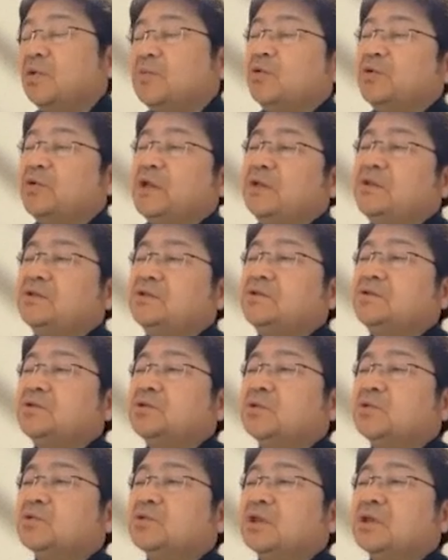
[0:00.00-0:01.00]
これも連立
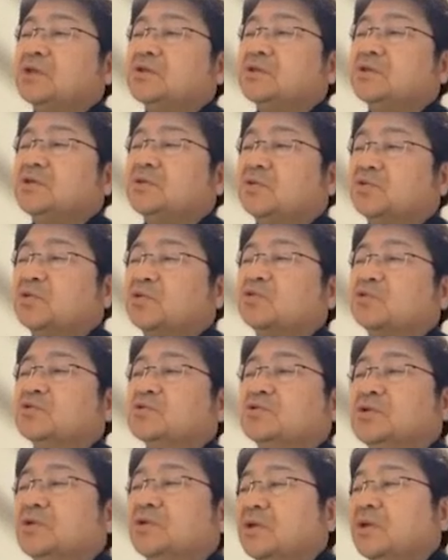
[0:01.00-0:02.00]
乗法程式を
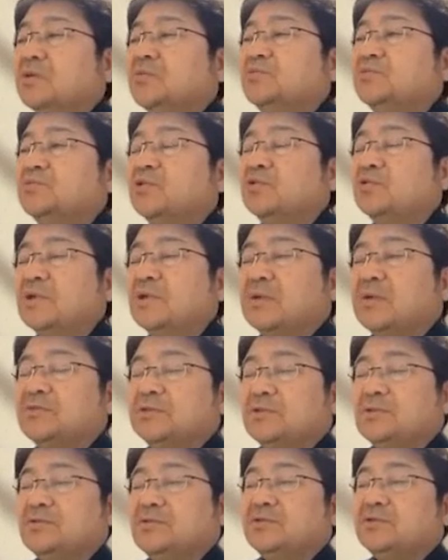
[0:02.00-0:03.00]
解く
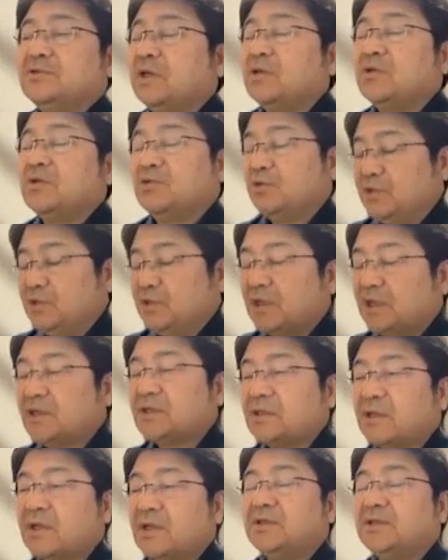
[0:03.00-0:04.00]
プログラムのや
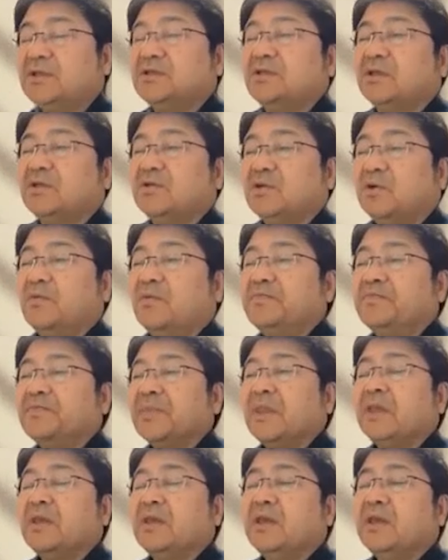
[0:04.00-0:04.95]
り方なんですけど、